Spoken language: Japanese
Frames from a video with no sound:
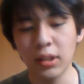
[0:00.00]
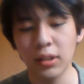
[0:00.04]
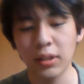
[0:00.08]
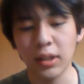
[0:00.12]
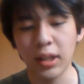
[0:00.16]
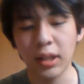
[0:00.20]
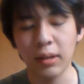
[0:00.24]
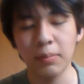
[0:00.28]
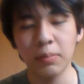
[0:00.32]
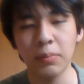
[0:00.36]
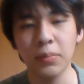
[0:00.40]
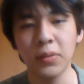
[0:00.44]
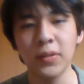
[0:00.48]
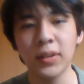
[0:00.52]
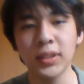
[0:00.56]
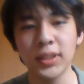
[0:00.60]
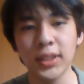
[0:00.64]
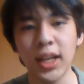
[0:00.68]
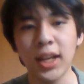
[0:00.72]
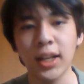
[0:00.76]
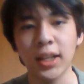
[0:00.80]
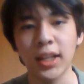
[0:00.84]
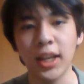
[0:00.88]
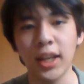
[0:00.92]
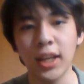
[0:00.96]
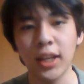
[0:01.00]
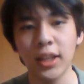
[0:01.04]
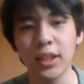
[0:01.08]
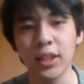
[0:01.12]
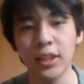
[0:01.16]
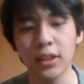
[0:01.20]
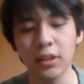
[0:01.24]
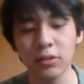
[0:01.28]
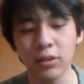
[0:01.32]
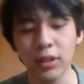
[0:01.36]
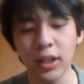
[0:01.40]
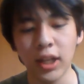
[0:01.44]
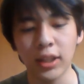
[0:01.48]
なんぼさ現役
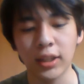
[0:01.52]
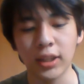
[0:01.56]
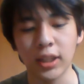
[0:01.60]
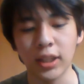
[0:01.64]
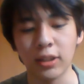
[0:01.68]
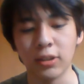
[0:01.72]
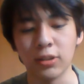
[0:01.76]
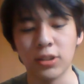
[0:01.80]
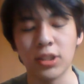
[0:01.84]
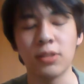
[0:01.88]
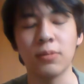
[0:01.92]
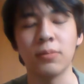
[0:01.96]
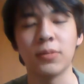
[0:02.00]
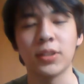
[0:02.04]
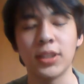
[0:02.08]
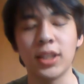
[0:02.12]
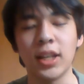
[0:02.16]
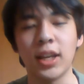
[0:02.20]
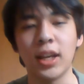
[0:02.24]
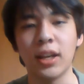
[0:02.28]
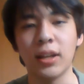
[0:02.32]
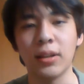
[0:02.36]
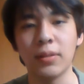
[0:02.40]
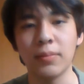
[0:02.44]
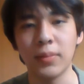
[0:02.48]
で受かったとしてもさ、